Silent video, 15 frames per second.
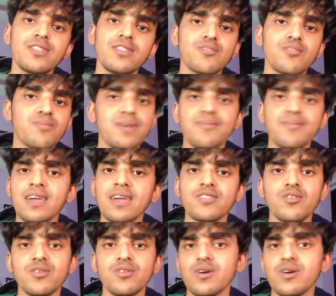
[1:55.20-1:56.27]
भाई मैं तो
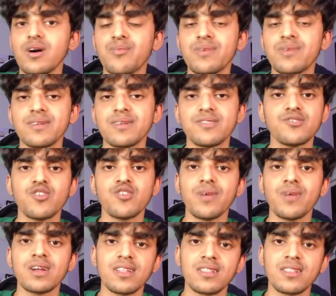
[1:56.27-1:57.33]
अपने चीज़ों पे
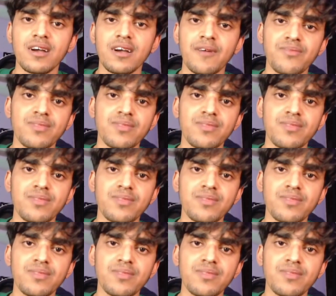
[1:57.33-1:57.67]
अटल था